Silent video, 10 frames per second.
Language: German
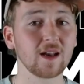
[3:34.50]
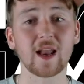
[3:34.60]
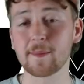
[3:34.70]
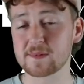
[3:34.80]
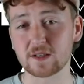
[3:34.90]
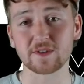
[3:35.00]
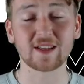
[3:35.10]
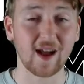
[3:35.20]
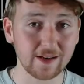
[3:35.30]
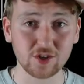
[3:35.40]
Leipzig wird
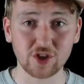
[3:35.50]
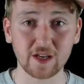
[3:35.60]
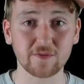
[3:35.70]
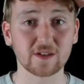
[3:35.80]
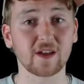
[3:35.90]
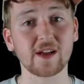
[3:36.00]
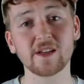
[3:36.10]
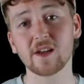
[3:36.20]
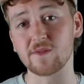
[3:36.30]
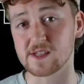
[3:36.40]
keine Geschenke verteilen,
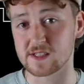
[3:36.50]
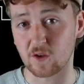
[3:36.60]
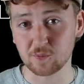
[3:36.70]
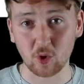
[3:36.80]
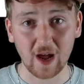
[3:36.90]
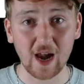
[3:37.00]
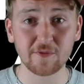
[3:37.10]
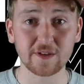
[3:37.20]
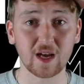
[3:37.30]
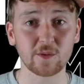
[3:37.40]
will sich aufs
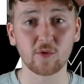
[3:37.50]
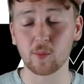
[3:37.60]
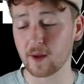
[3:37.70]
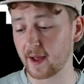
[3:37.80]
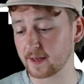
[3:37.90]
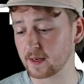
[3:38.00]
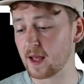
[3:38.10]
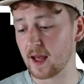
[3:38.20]
Pokalfinale vorbereiten.